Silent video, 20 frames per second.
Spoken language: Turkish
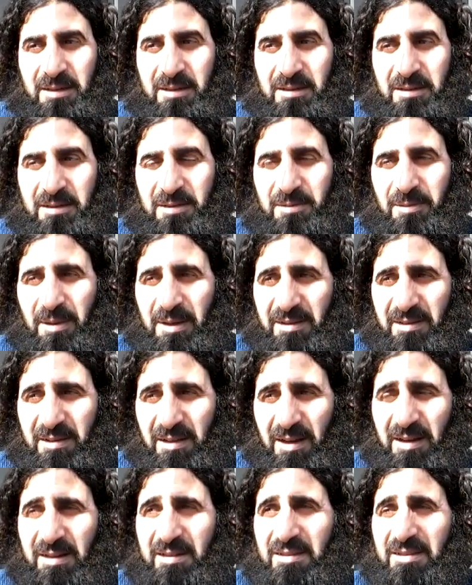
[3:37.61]
kısmaz,
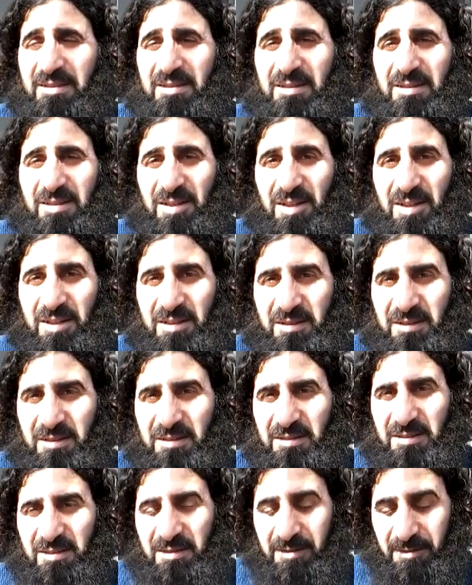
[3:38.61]
arttırdıkça
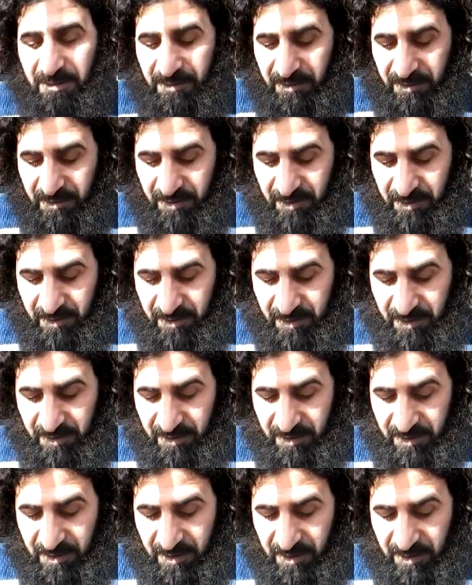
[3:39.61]
arttırır.
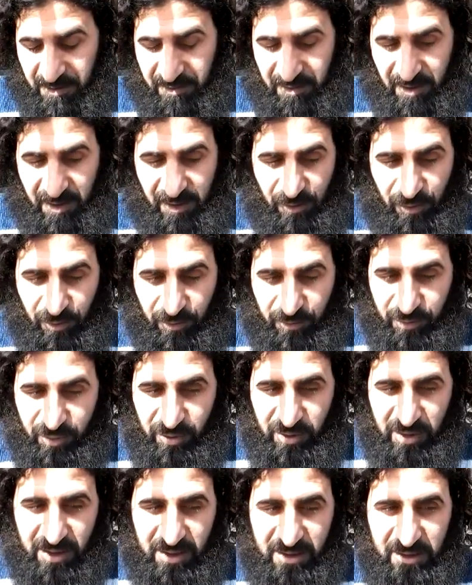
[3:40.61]
Ve o bu
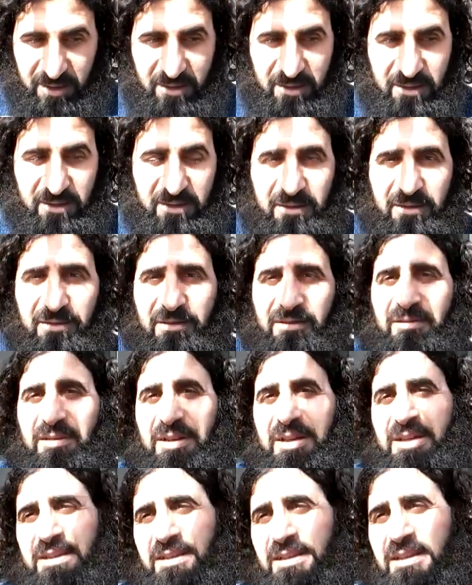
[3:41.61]
yakın,
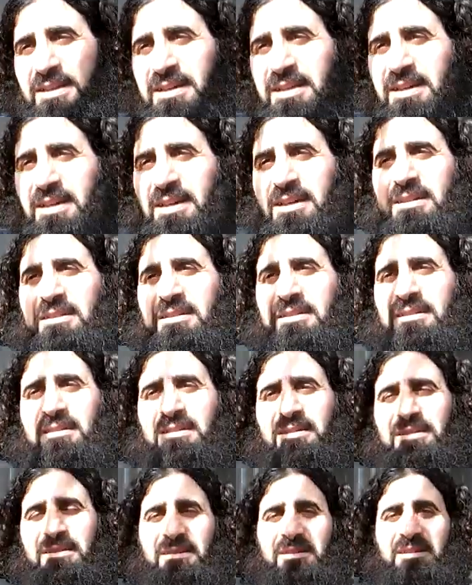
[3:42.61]
verdiği yakın
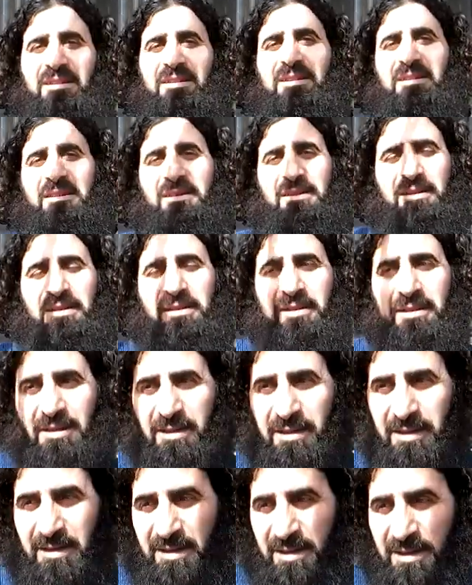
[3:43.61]

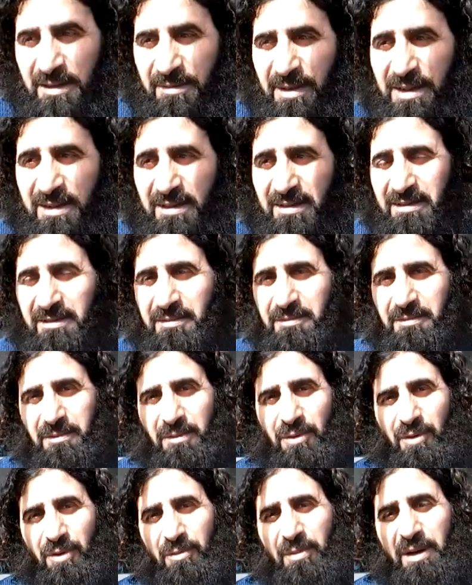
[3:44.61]
nimet
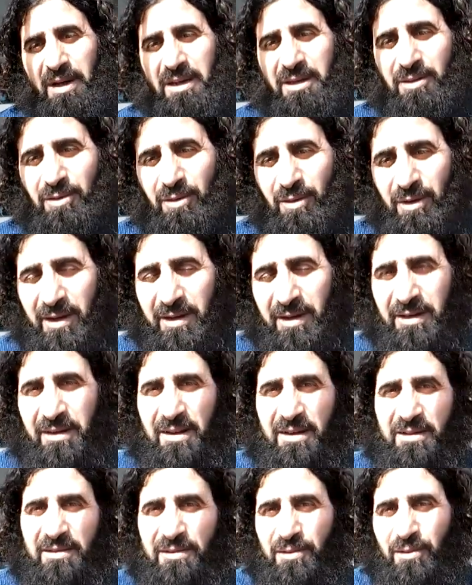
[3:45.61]
o baki olanın,
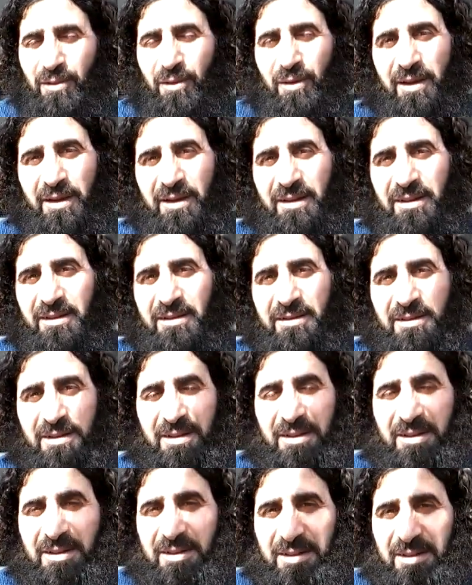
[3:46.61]
asıl olanın
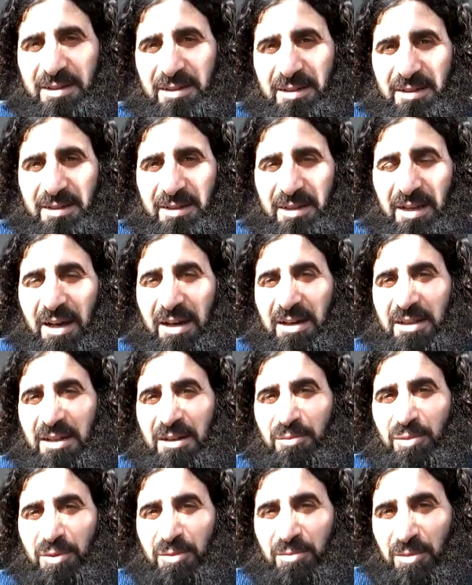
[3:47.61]
ne
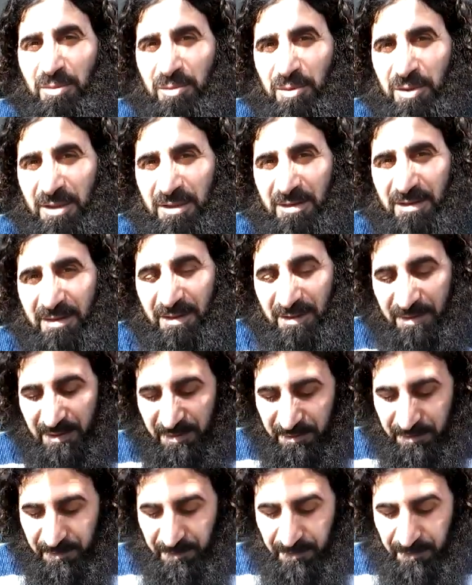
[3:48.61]
kadar büyük bir müjdesidir.